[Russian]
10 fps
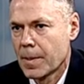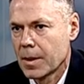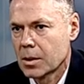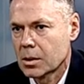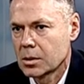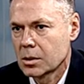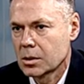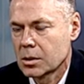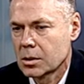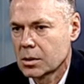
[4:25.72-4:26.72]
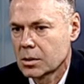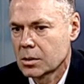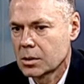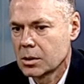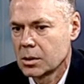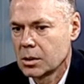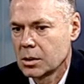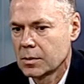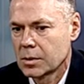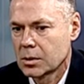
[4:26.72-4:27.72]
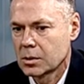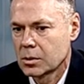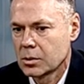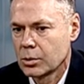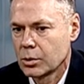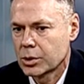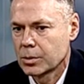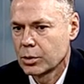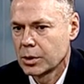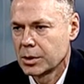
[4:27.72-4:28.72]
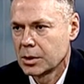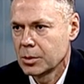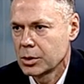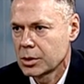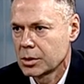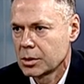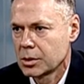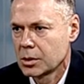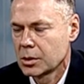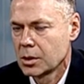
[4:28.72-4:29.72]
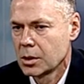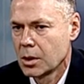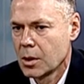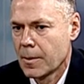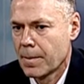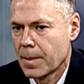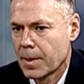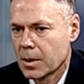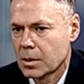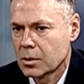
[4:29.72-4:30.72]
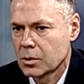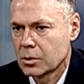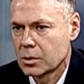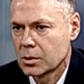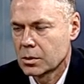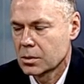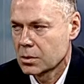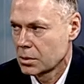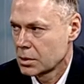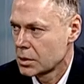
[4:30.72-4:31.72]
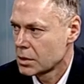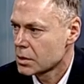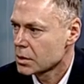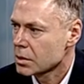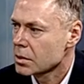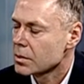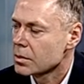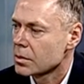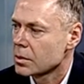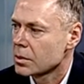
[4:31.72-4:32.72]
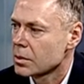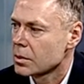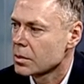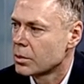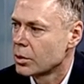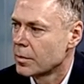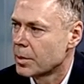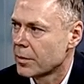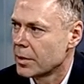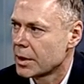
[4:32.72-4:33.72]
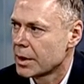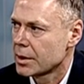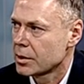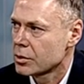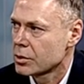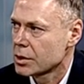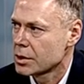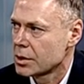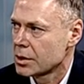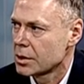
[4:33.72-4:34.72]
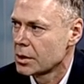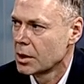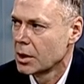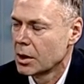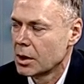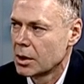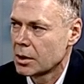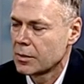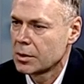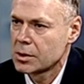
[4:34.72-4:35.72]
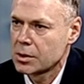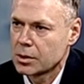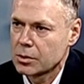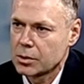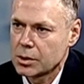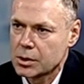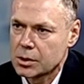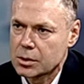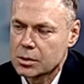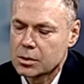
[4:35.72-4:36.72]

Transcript: Рынок э, Киева, он больше, более динамичный, mm. он, естественно, э, более привлекательный с точки зрения ликвидности, доходности,